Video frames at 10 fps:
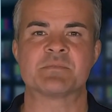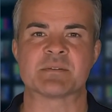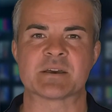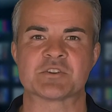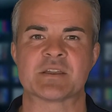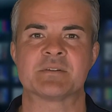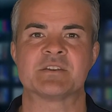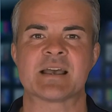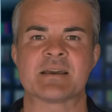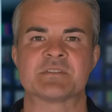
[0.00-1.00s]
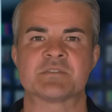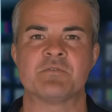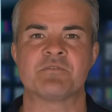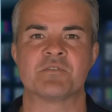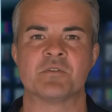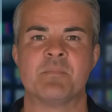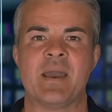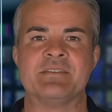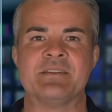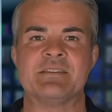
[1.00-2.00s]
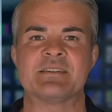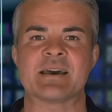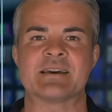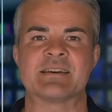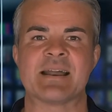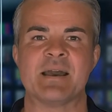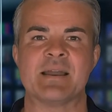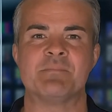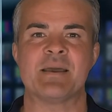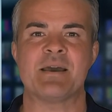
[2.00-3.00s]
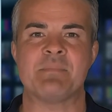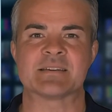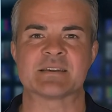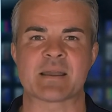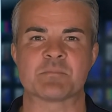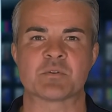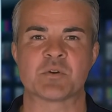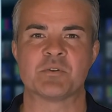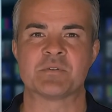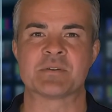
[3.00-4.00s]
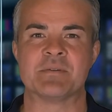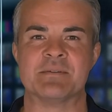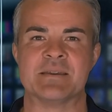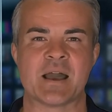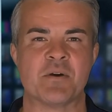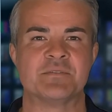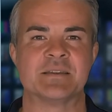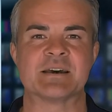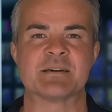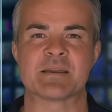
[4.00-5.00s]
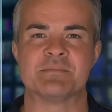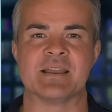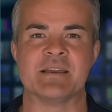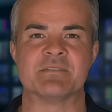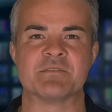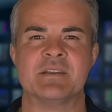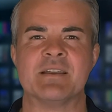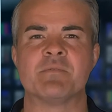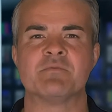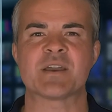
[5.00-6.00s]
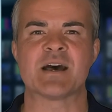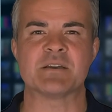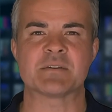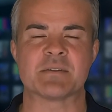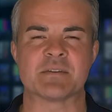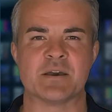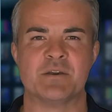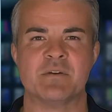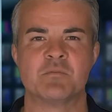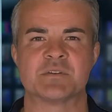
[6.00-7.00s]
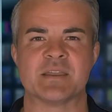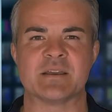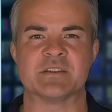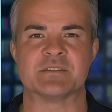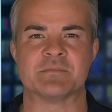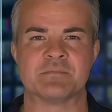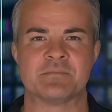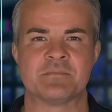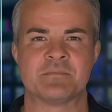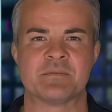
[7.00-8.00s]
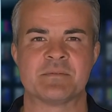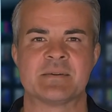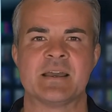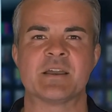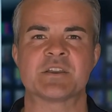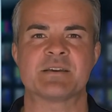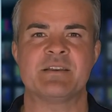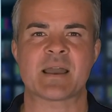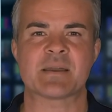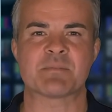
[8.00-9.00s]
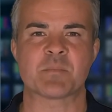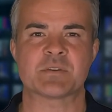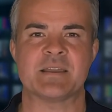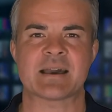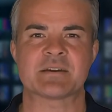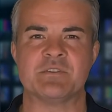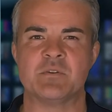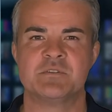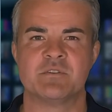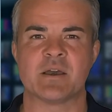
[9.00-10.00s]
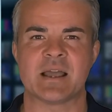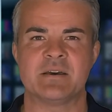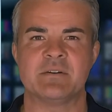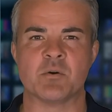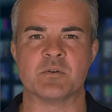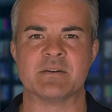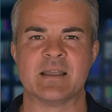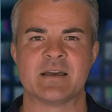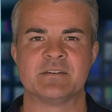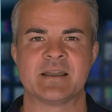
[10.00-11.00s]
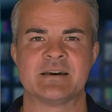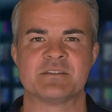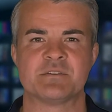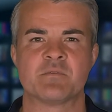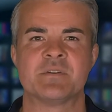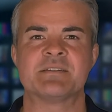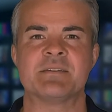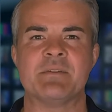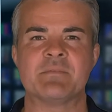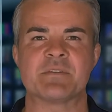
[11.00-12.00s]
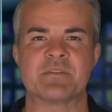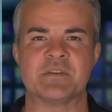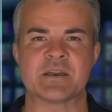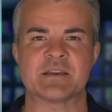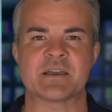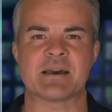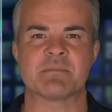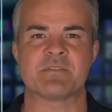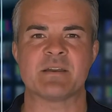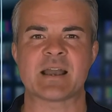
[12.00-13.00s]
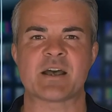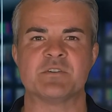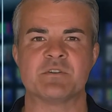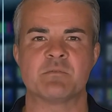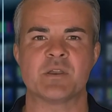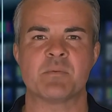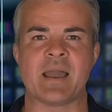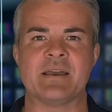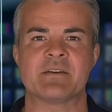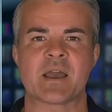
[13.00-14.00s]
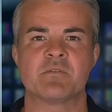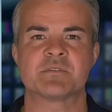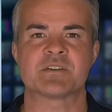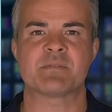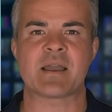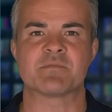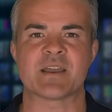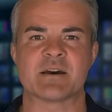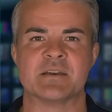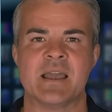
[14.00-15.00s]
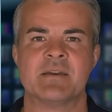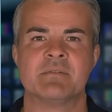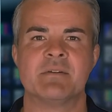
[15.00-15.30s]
dass Schnäppchen Amazon verfügbar sind, ist allein bei der Masse an Produkten, die auf dieser Webseite vertrieben werden, nicht verwunderlich. Die richtigen Angebote Amazon zu kennen und gleichzeitig zu wissen, wie viel hier im Vergleich zum normalen Kauf gespart werden kann,